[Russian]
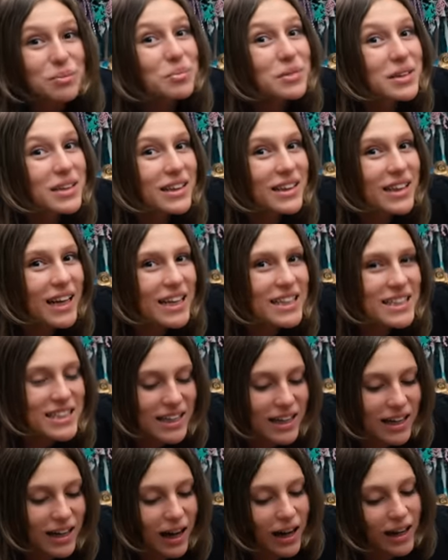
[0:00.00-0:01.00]

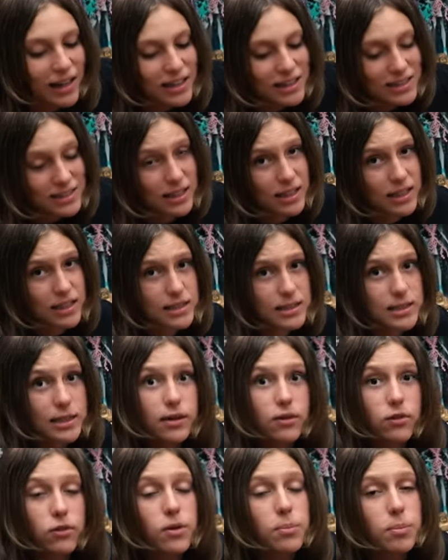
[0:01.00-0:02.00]
милашка из коллекции
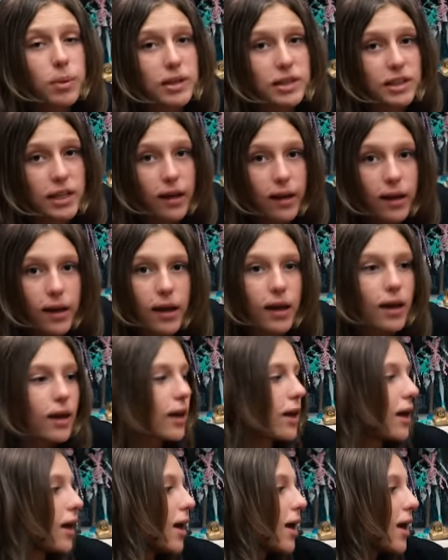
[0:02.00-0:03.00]
Крипотерии.
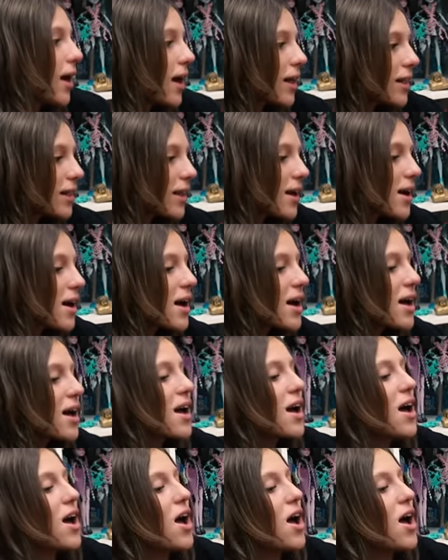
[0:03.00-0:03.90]
Это